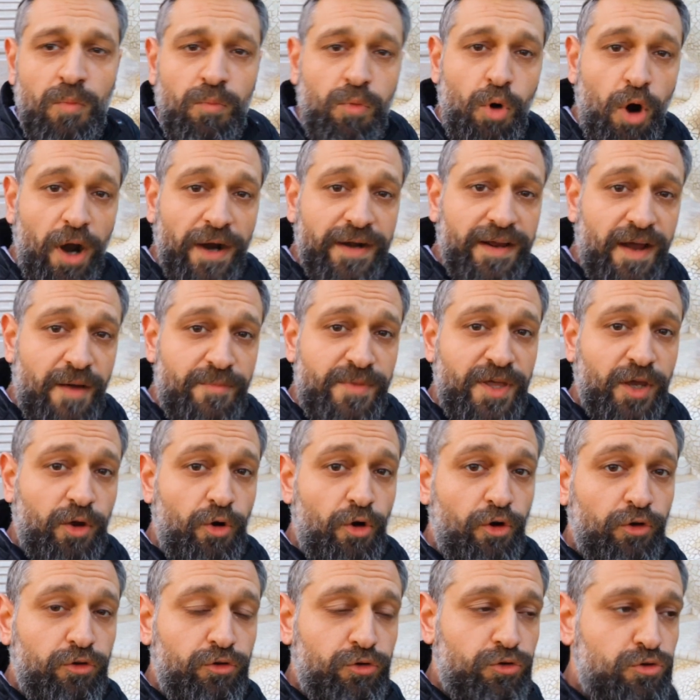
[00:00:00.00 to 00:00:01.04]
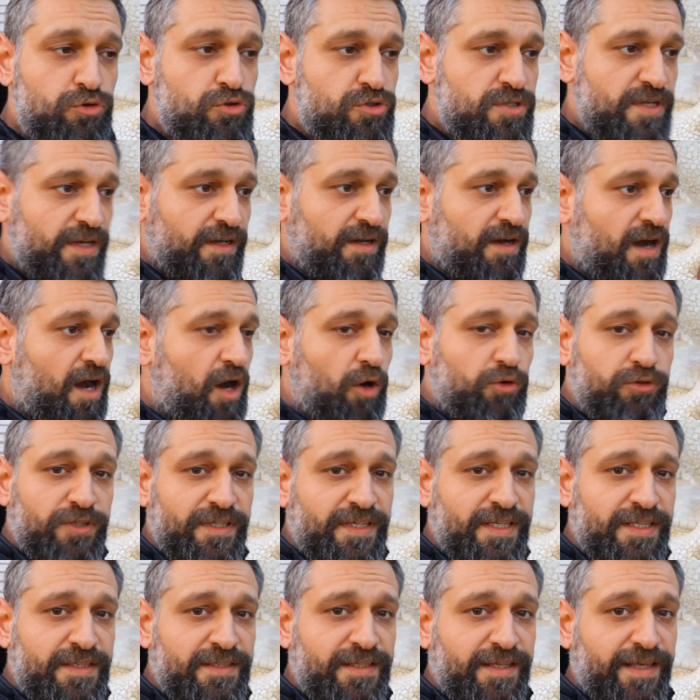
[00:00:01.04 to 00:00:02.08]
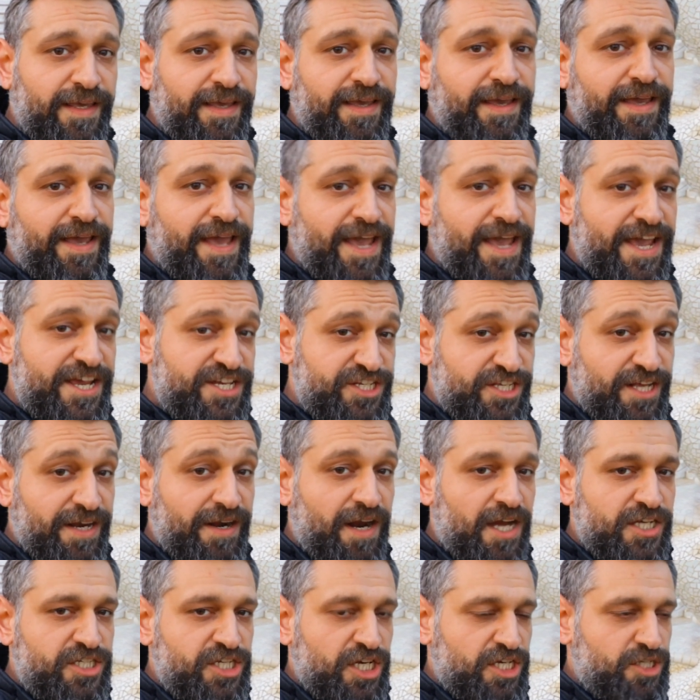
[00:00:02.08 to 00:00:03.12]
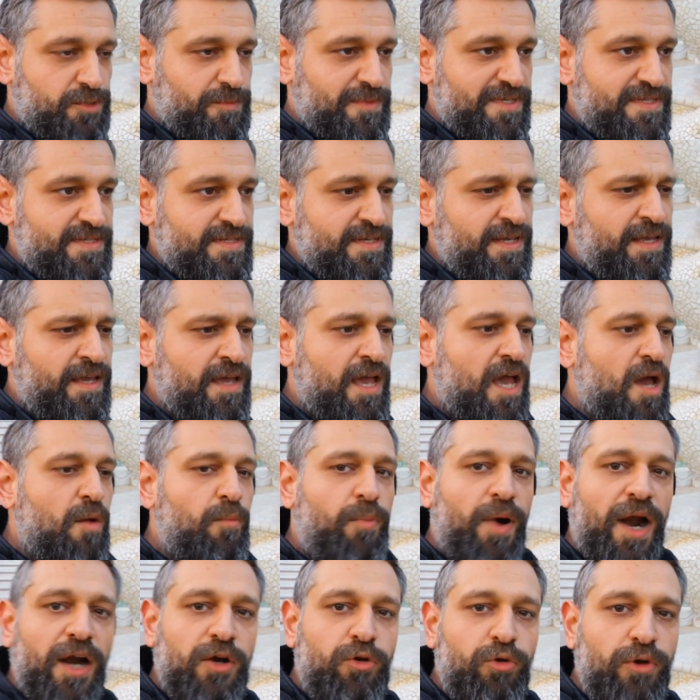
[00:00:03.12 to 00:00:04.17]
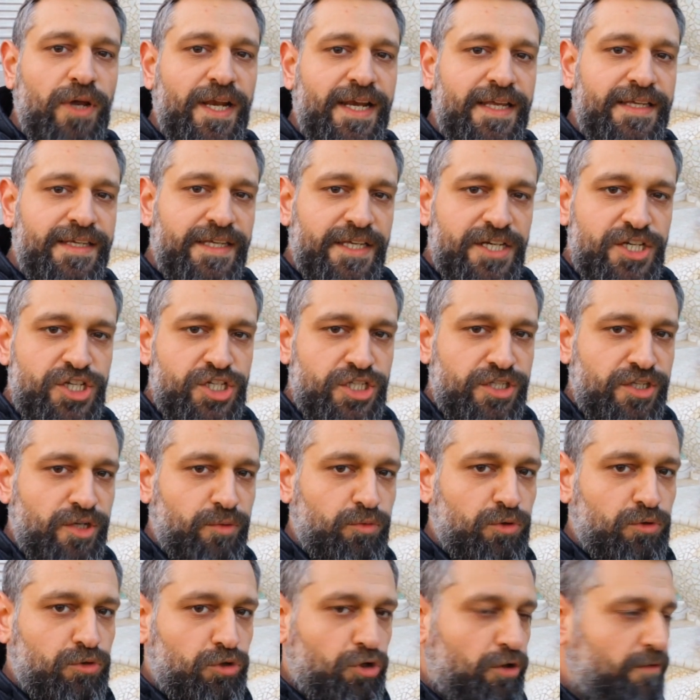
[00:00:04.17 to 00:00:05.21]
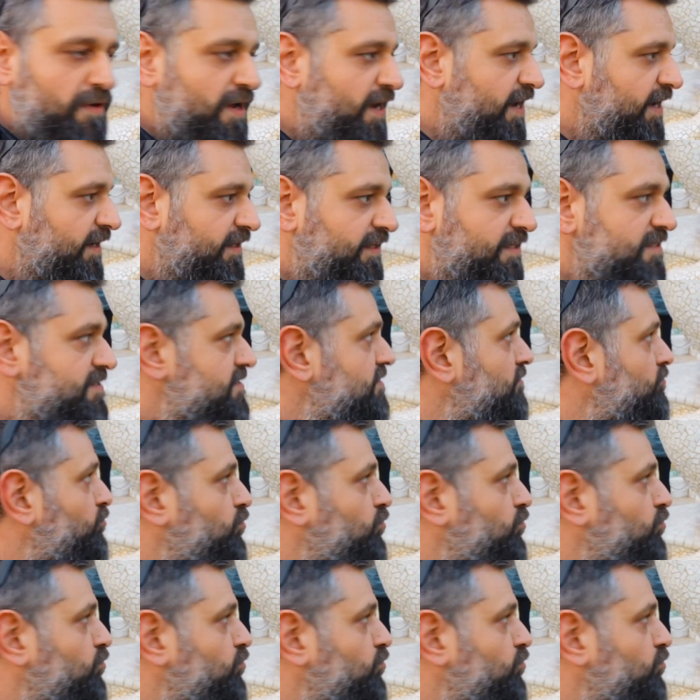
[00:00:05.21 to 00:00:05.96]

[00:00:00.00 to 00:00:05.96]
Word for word: Bu arkamda gördüğünüz de Gaudi'nin e, Ejderha Çeşmesi. Park Güell'in girişinde bulunuyor ve herkesin